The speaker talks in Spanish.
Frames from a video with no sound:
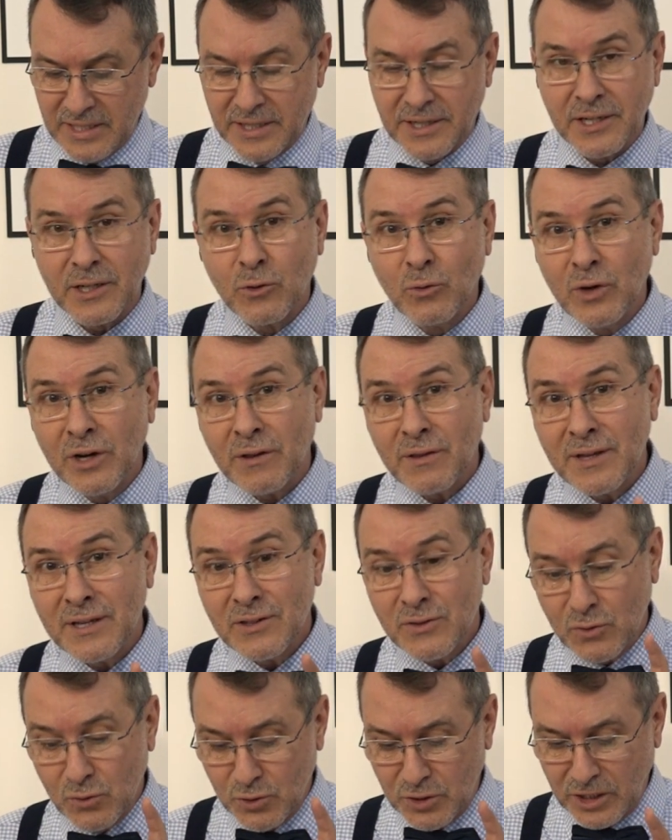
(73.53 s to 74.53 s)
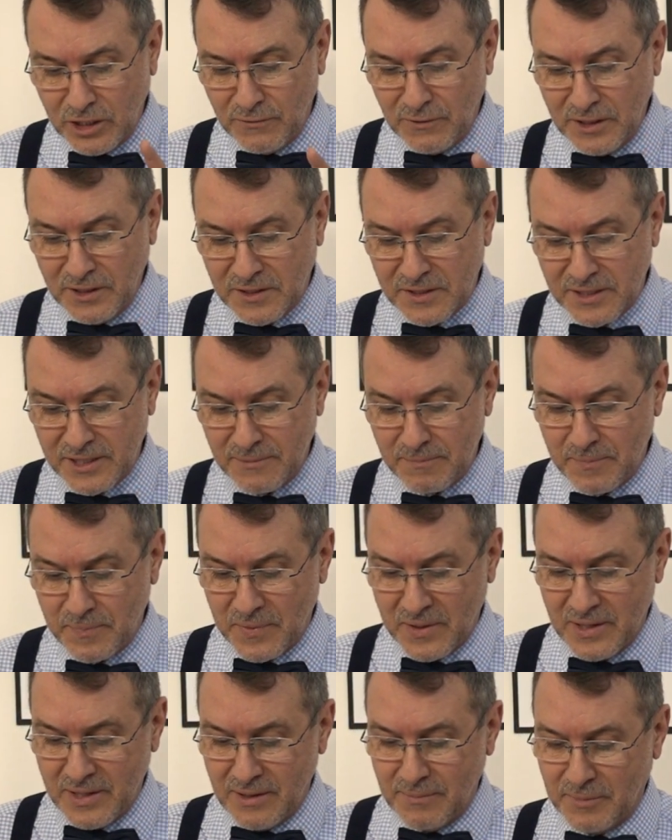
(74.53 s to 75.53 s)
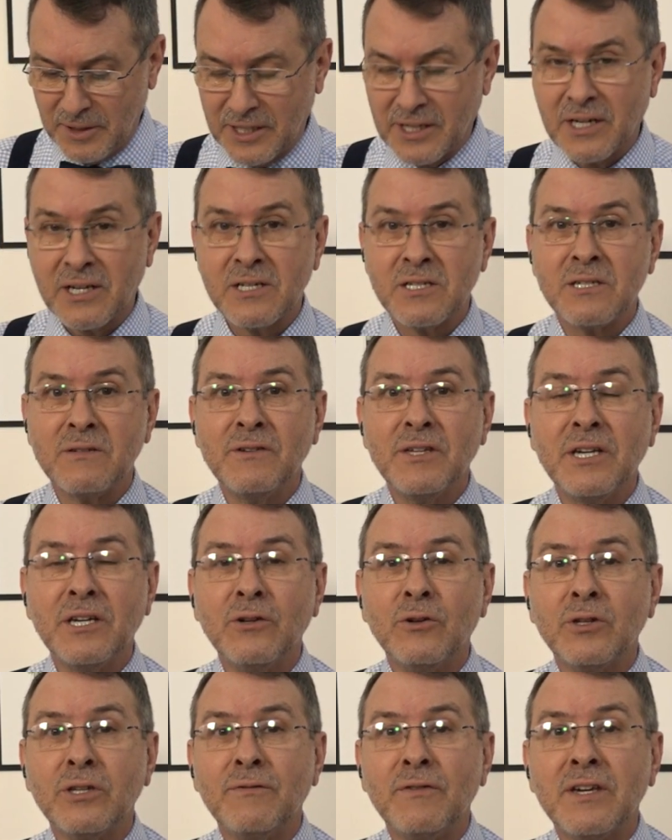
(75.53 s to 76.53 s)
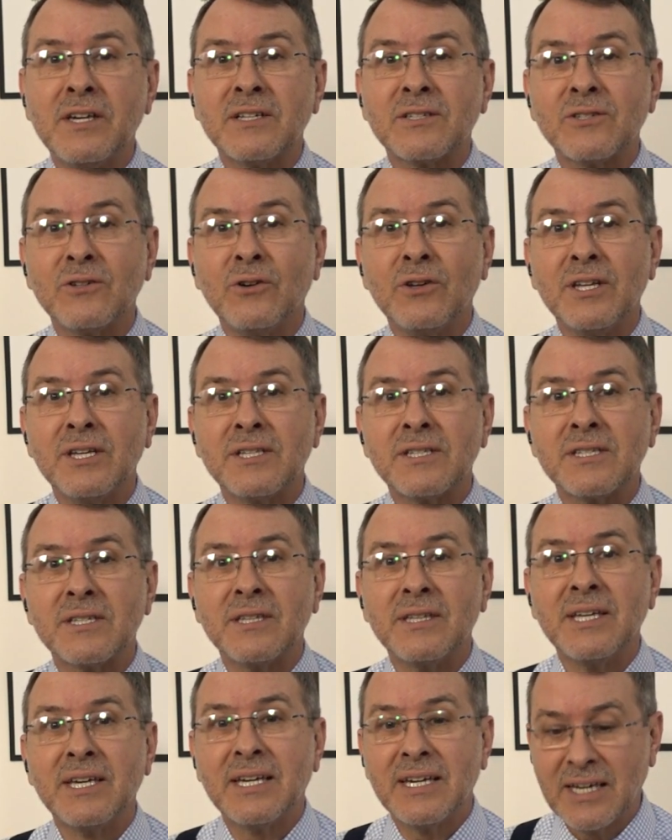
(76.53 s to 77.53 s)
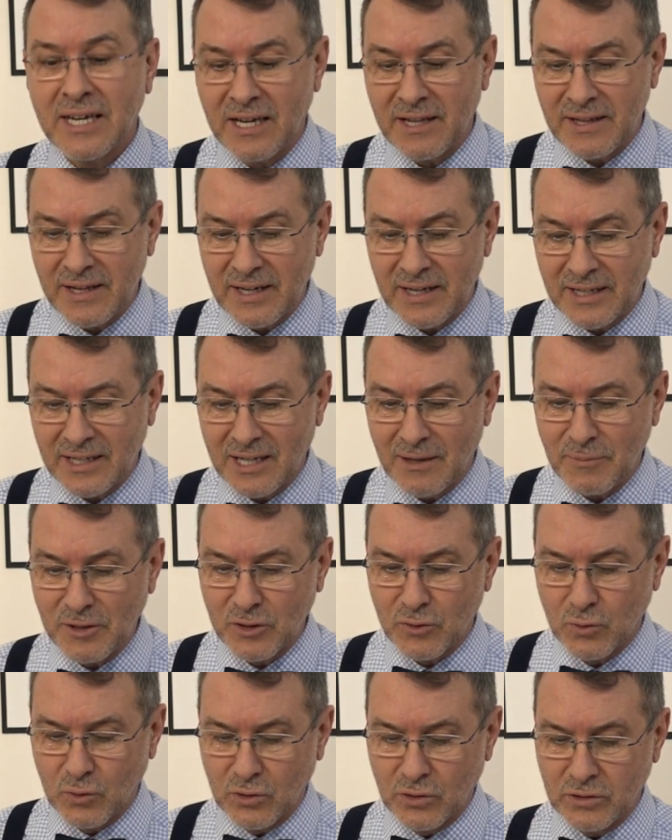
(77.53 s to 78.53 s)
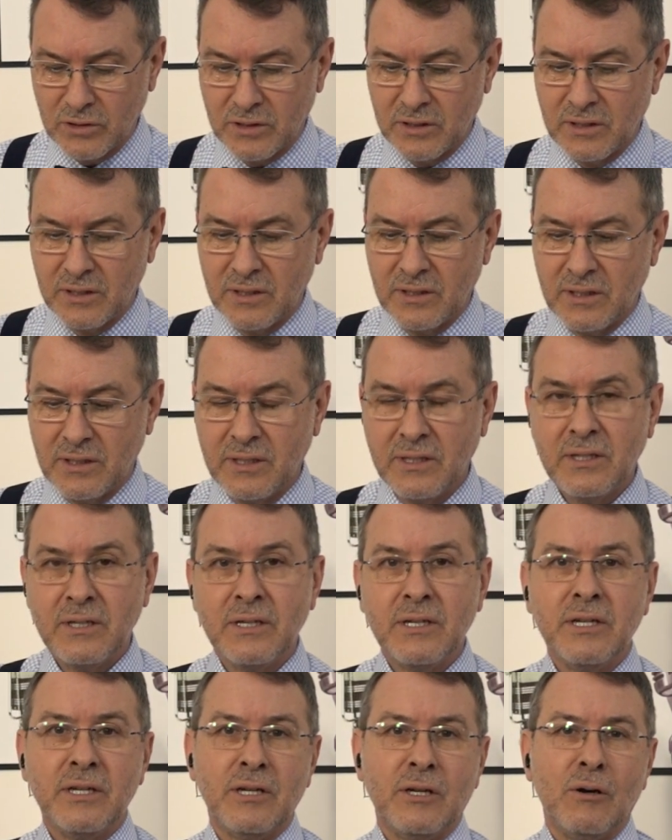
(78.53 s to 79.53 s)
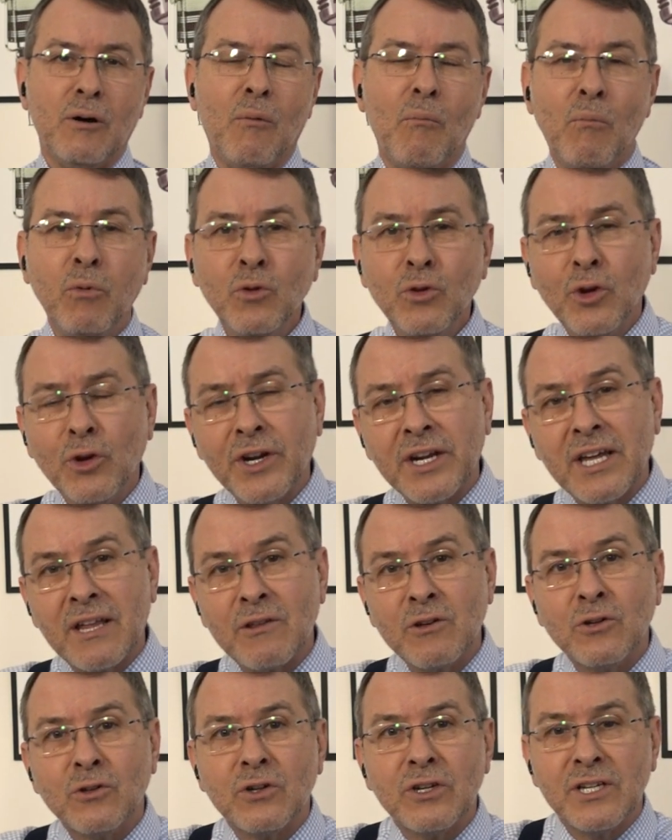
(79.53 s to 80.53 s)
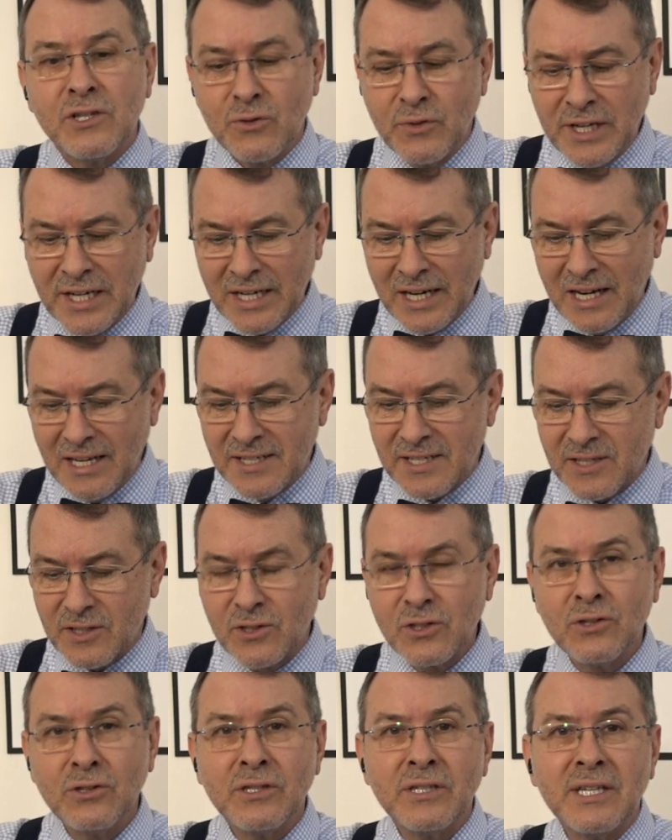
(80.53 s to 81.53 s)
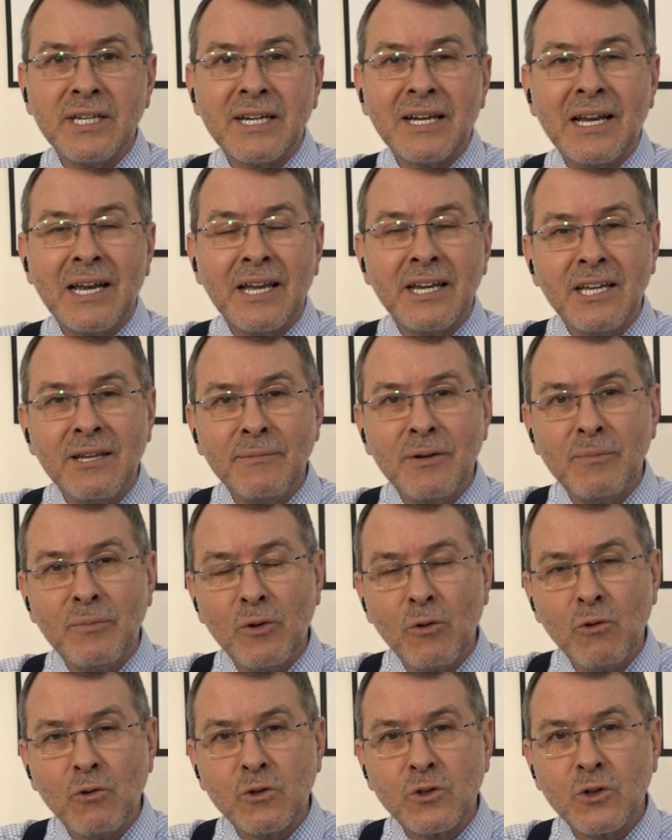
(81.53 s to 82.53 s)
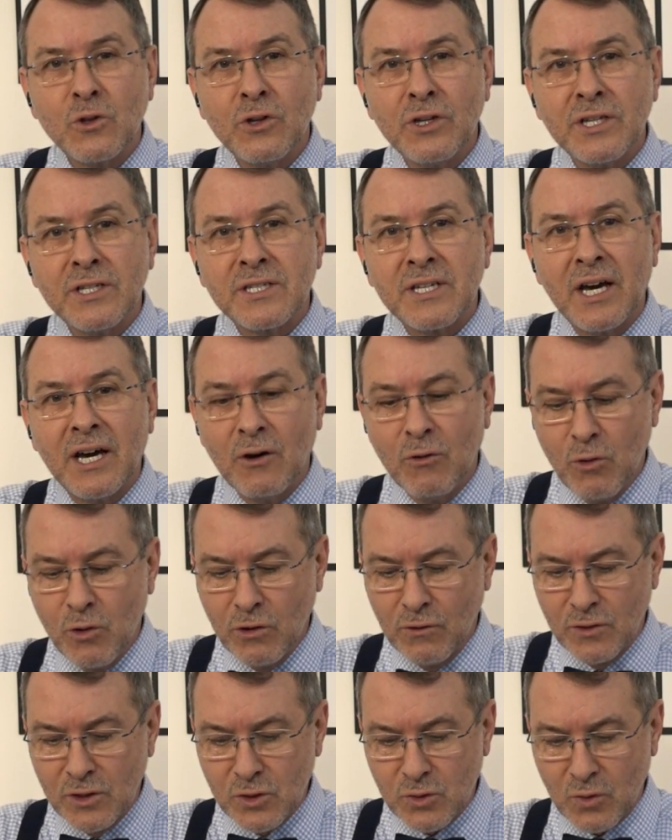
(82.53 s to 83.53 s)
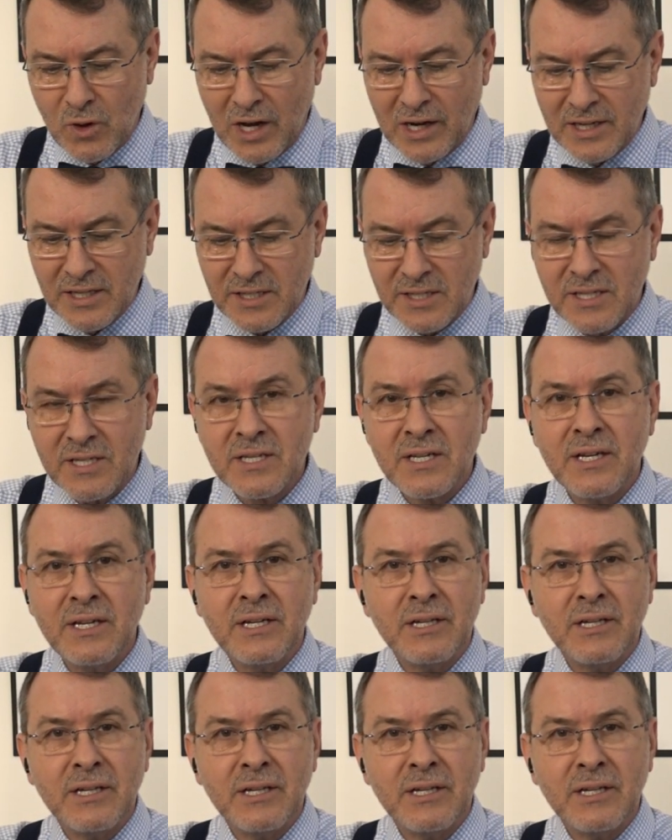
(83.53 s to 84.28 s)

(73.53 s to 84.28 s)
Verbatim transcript: Recuerden suscribirse para recibir notificaciones de cada capítulo. Mundo Radio es una realización de Clan M Producciones Audiovisuales.